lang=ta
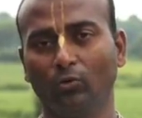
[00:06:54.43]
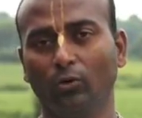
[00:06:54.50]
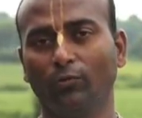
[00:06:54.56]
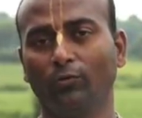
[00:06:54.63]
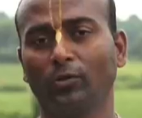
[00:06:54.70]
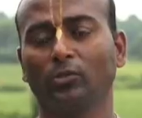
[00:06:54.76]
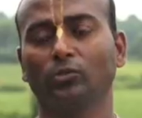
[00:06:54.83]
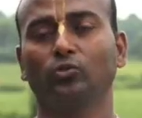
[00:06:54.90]

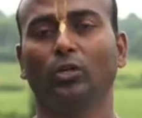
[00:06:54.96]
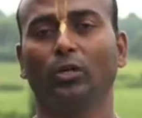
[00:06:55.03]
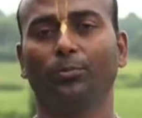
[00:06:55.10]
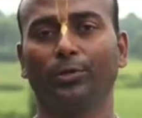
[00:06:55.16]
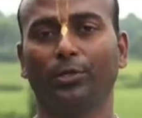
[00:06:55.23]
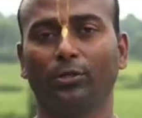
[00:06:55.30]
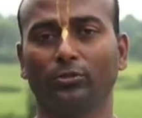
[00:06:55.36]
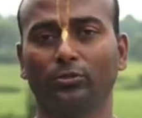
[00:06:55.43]
ஒவ்வொரு
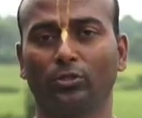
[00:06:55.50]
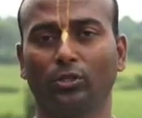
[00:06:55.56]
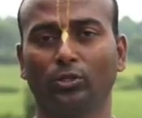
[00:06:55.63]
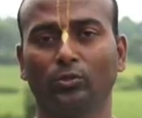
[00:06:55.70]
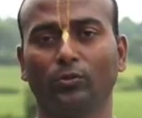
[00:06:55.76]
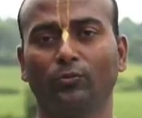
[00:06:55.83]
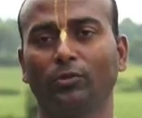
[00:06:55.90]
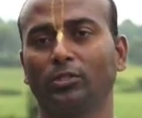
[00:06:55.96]
துவாபர
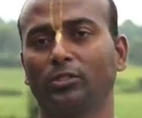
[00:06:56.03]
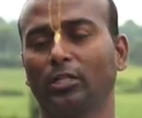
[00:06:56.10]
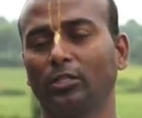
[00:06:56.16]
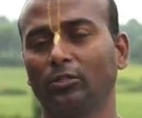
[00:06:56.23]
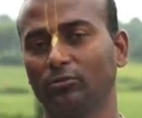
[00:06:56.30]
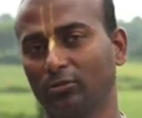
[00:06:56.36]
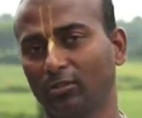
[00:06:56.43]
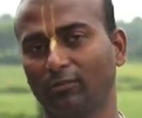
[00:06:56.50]
யுகத்திலையும் ஒவ்வொரு
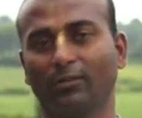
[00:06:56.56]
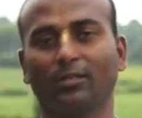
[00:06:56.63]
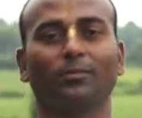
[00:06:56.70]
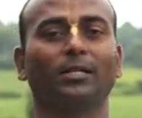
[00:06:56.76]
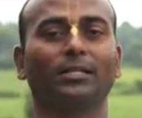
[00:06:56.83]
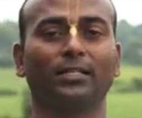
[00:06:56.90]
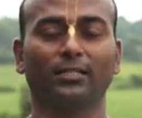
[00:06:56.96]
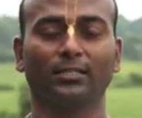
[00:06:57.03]
கலியுகத்திலும்
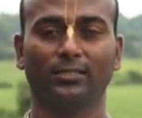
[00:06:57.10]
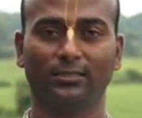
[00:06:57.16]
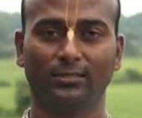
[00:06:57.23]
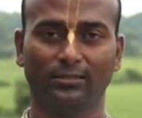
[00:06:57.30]
வரமாட்டாங்க